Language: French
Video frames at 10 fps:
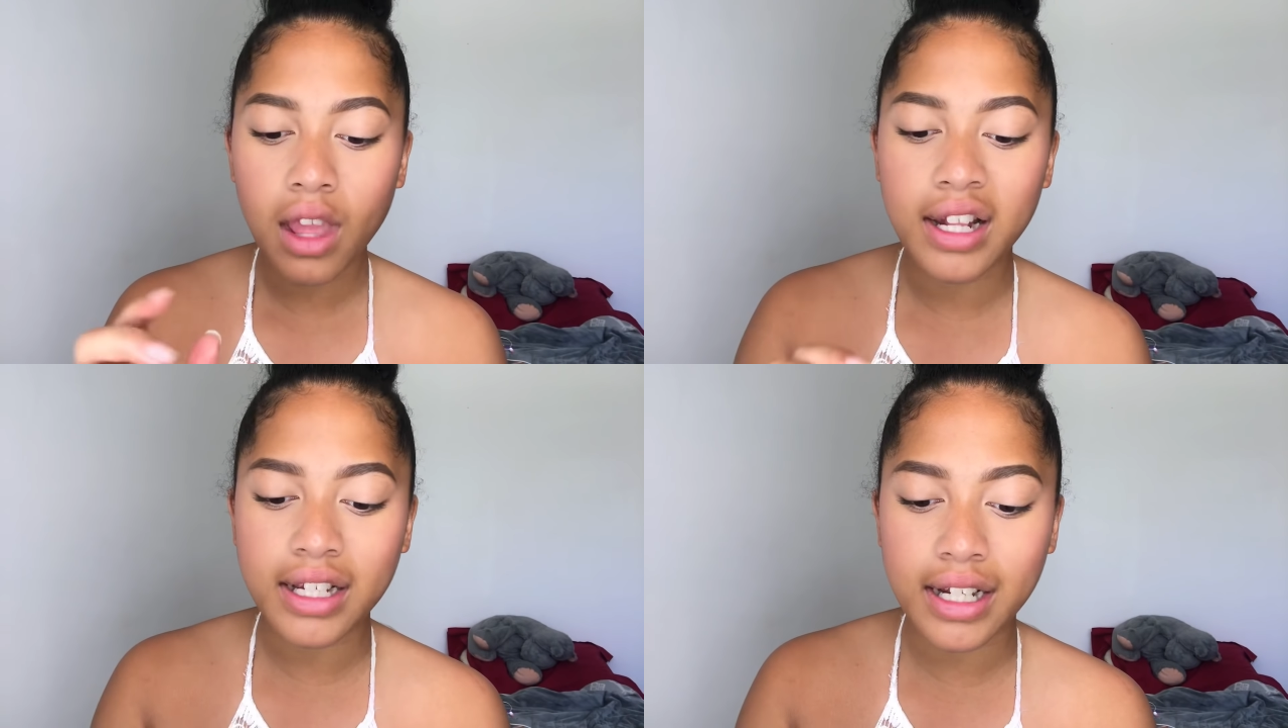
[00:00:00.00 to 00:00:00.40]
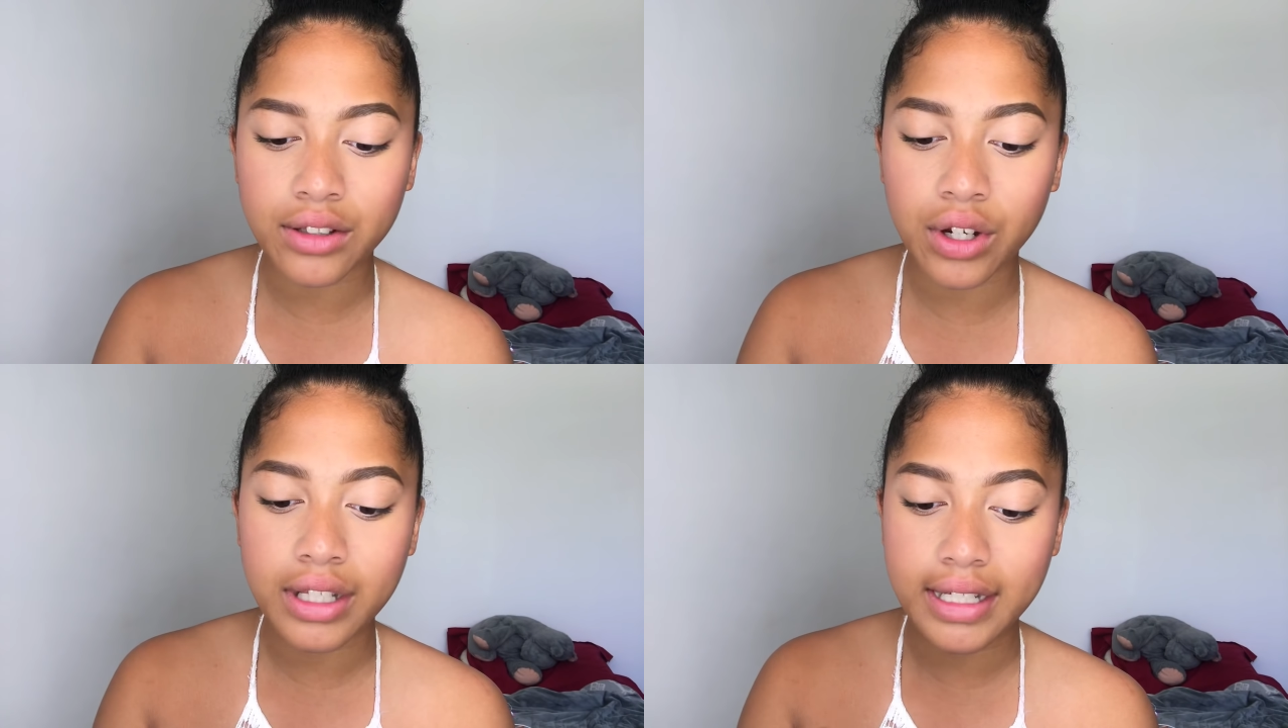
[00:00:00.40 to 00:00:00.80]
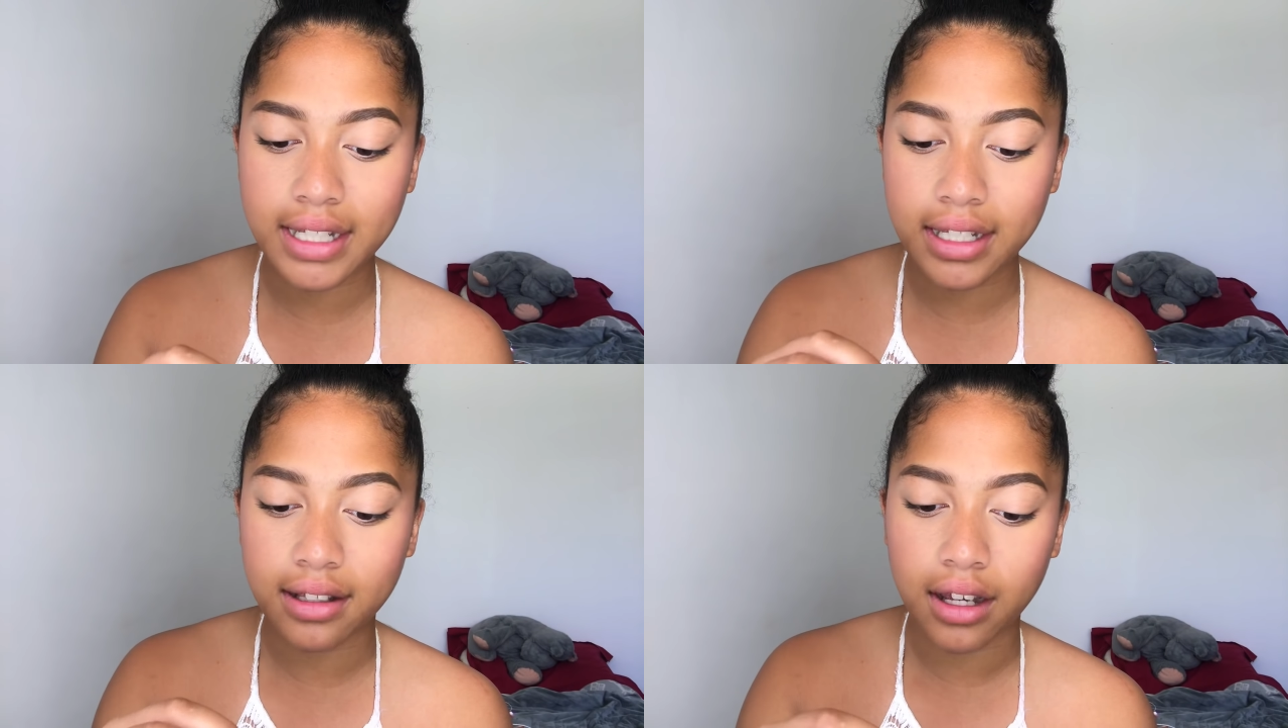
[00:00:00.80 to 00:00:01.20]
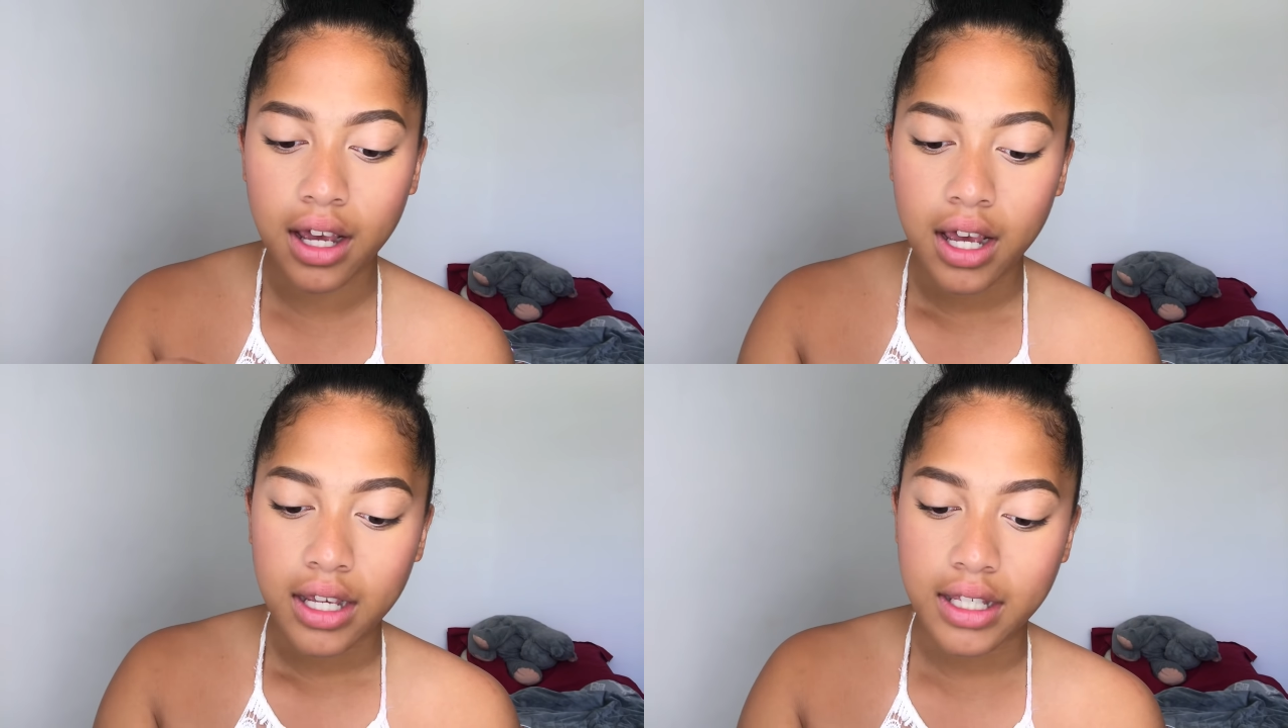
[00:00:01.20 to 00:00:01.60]
l'highlighter liquide
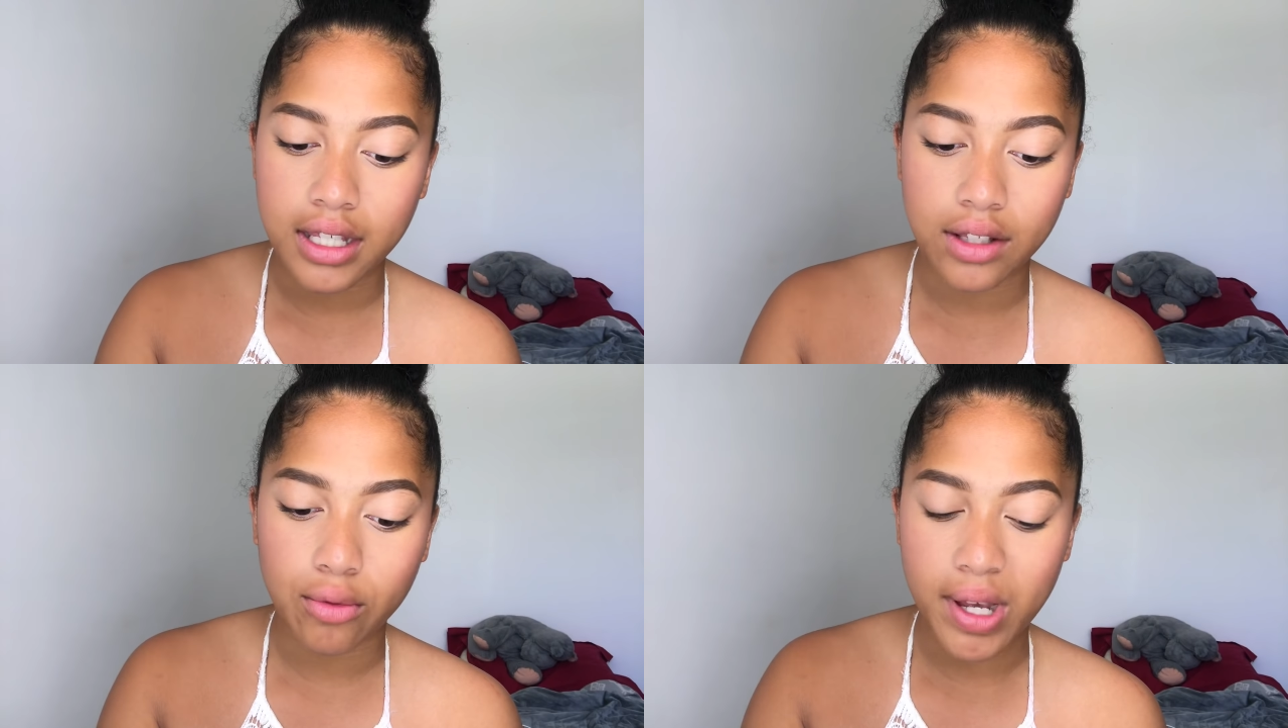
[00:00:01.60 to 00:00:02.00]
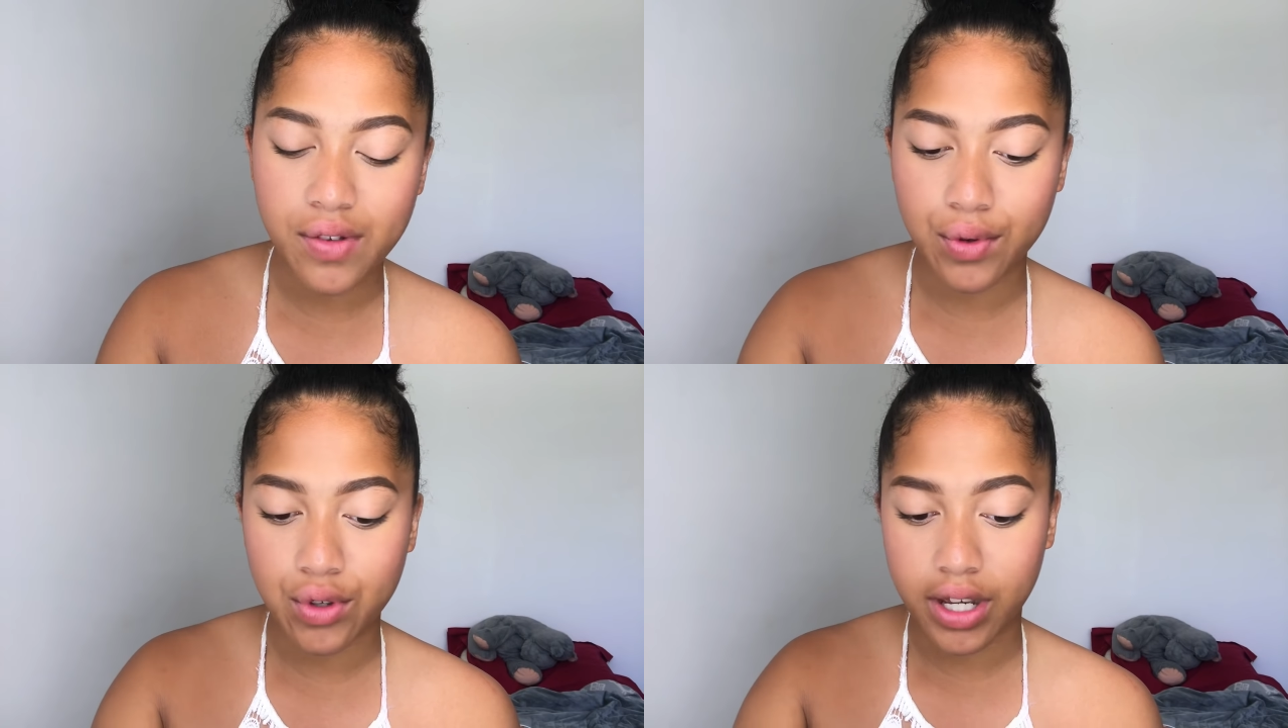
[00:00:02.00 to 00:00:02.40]
qui est de base vendu